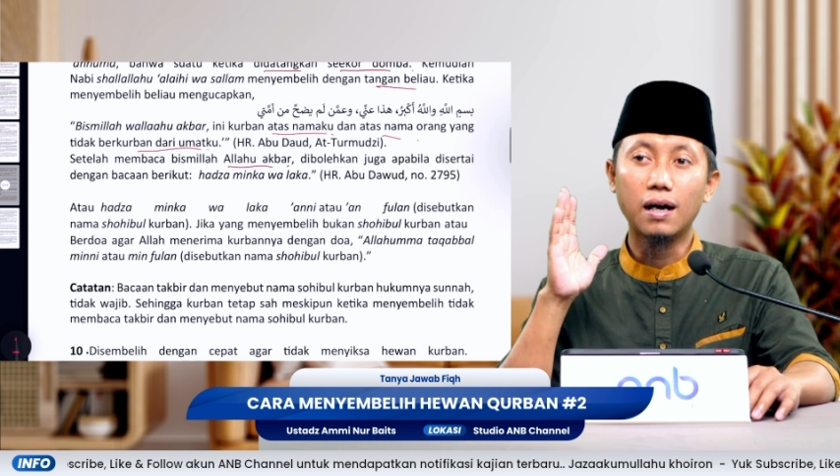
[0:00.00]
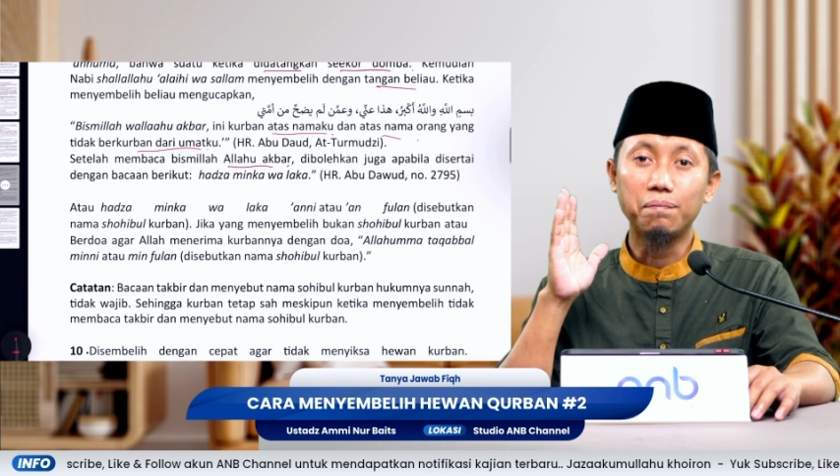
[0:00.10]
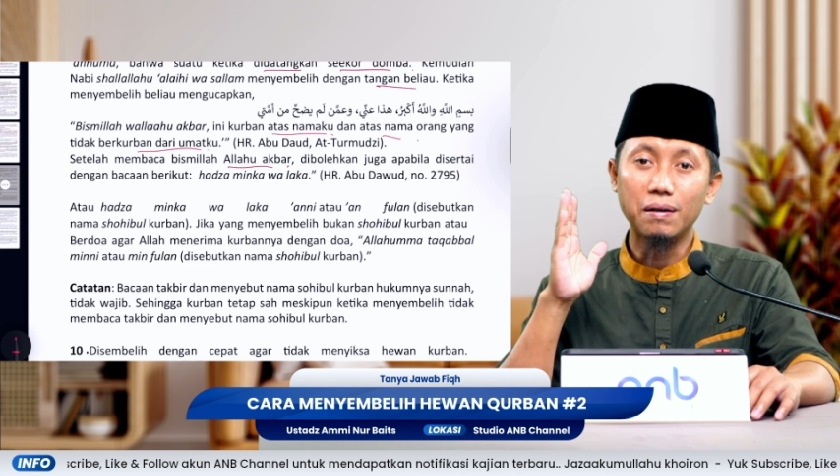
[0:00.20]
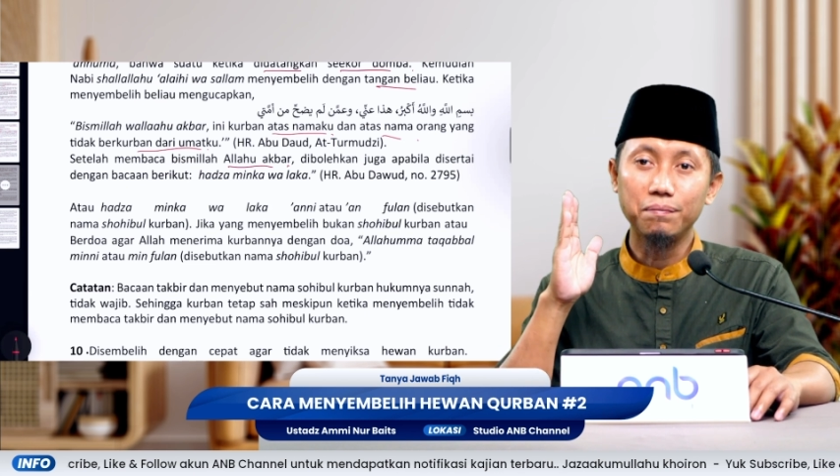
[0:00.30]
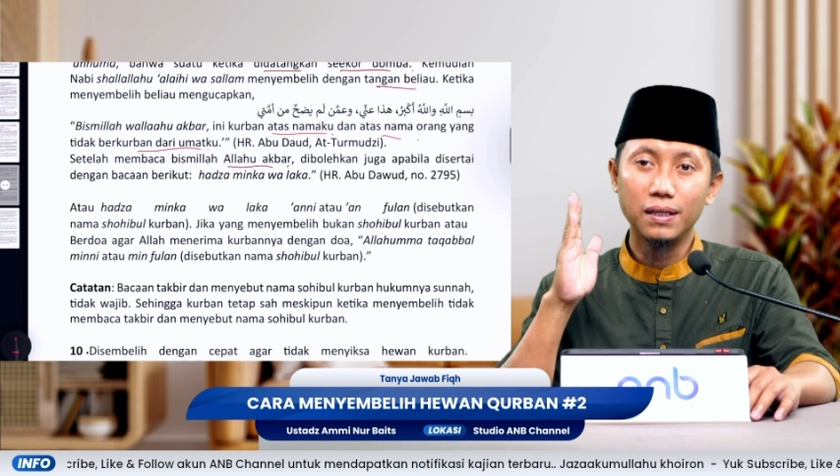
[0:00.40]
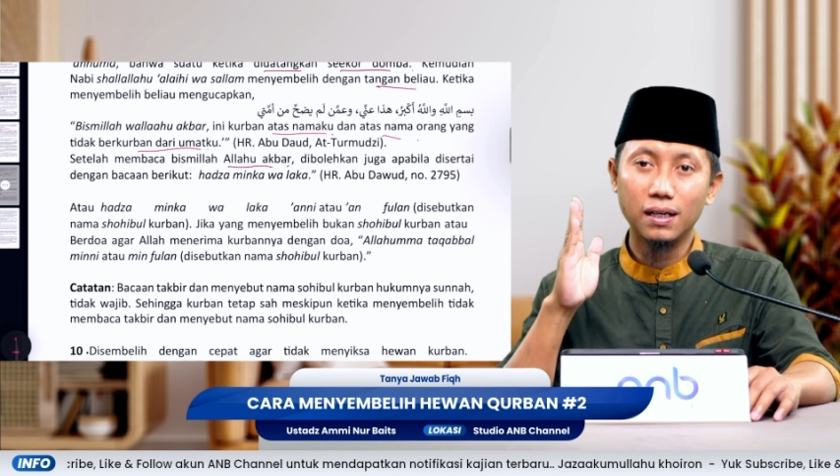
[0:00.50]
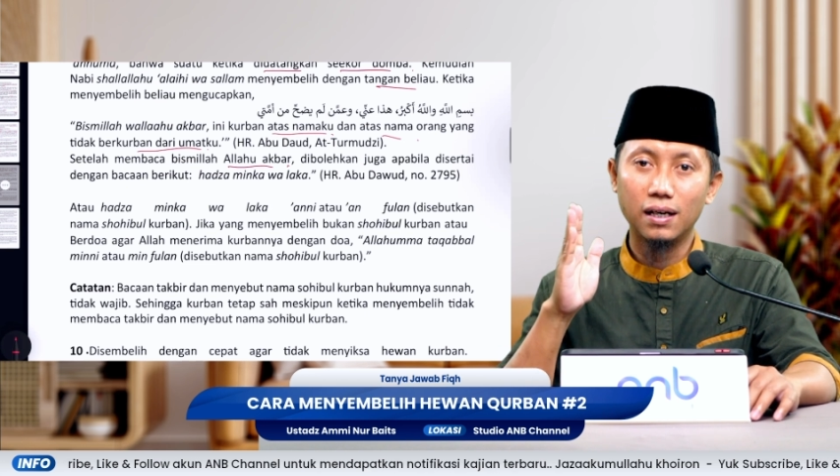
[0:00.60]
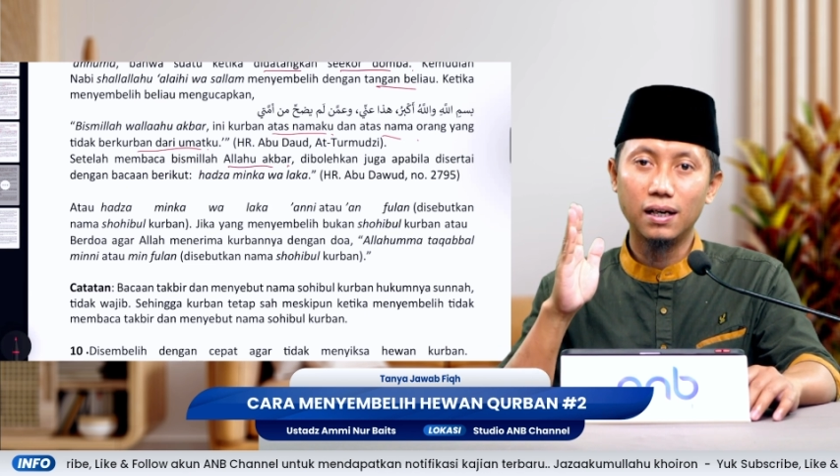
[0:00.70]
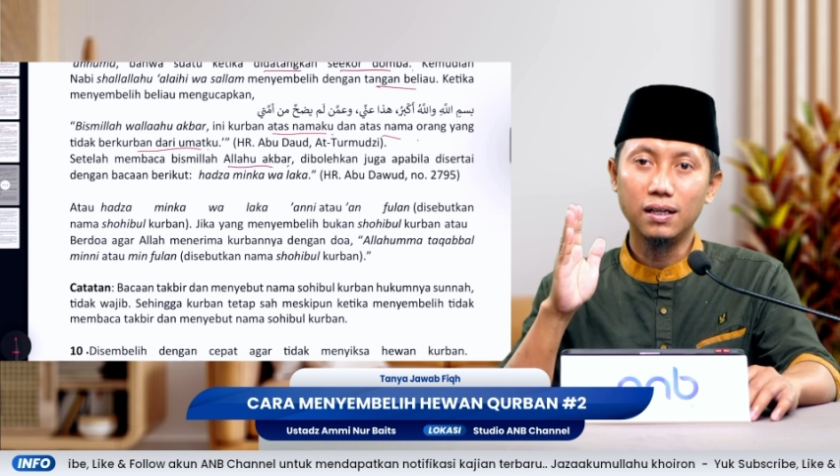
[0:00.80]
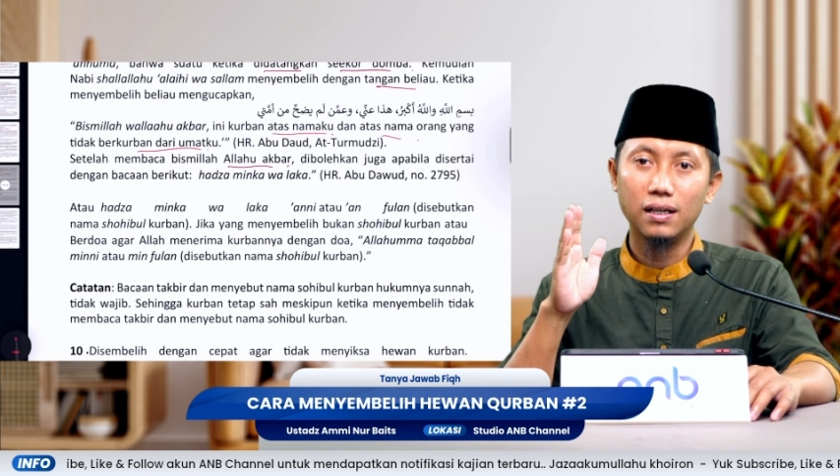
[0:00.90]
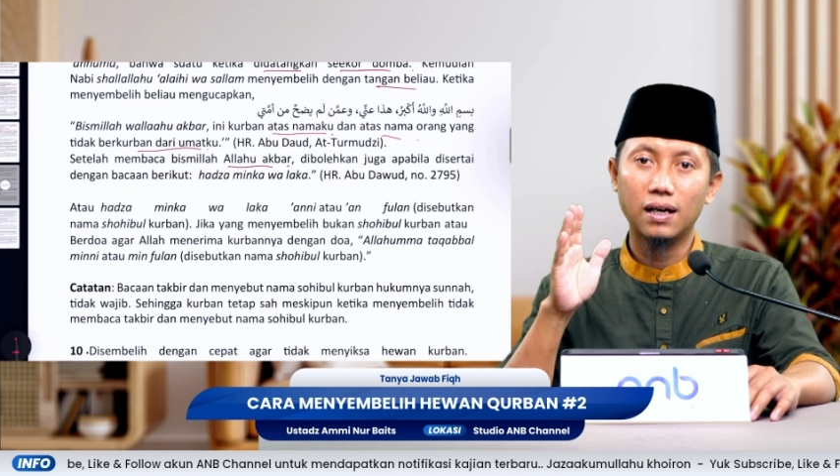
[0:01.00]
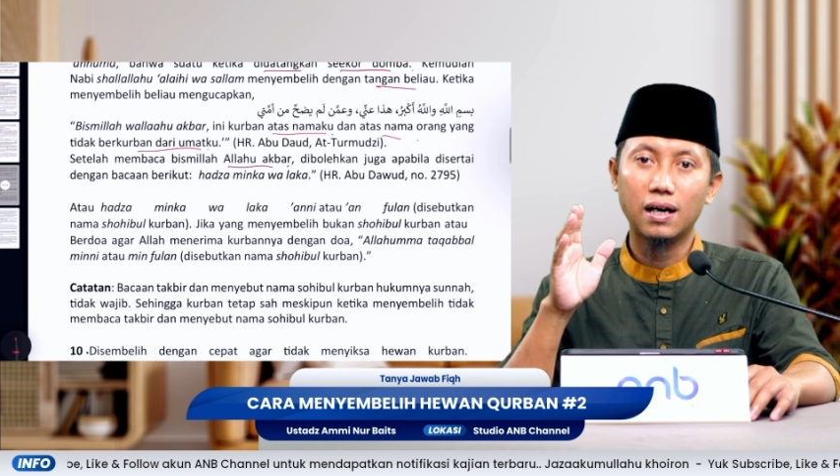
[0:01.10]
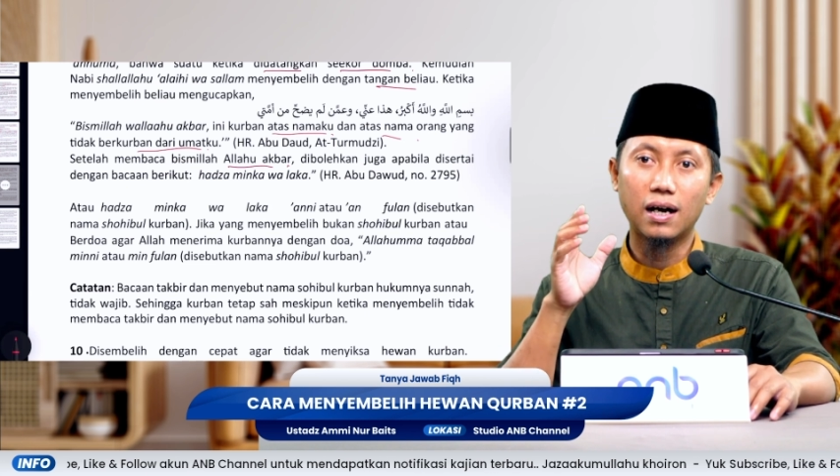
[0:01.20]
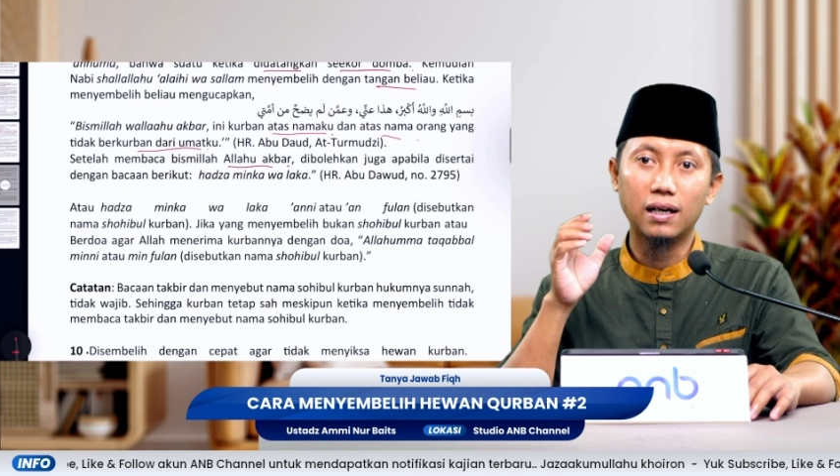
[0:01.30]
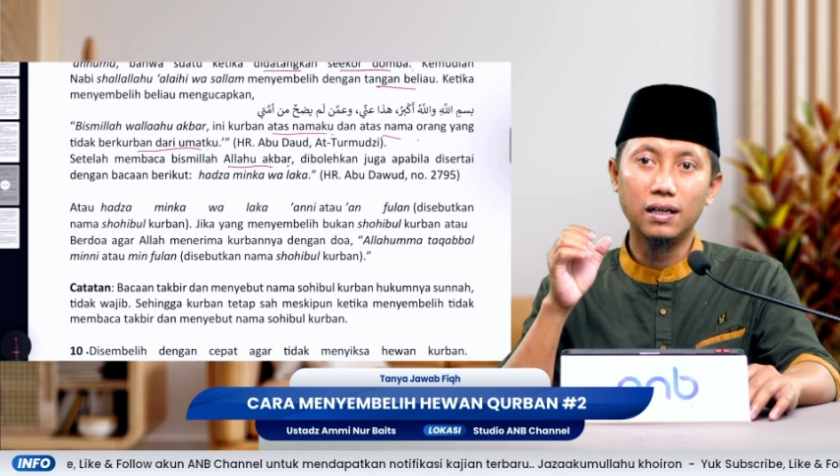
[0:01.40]
Apabila
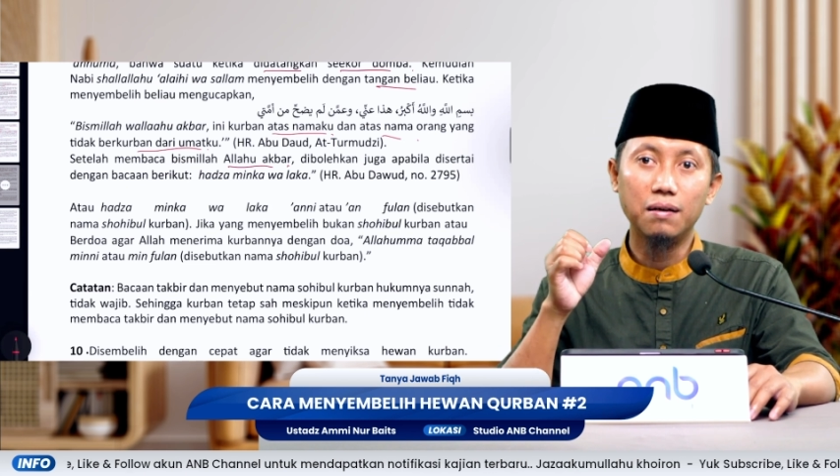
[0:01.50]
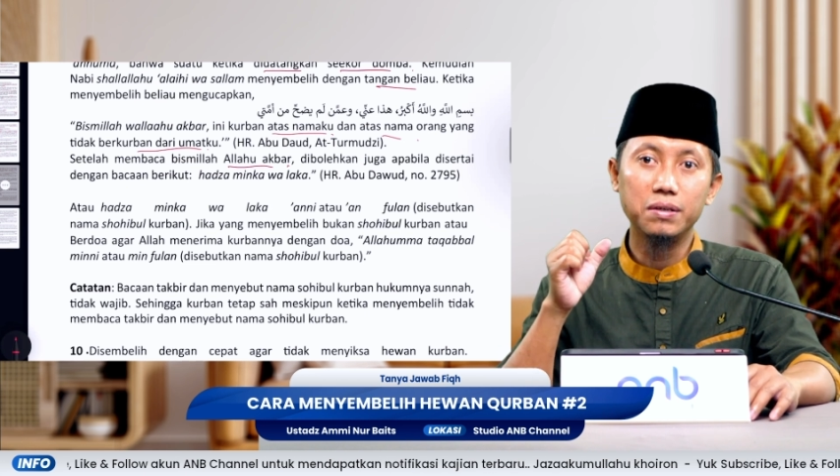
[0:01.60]
Anda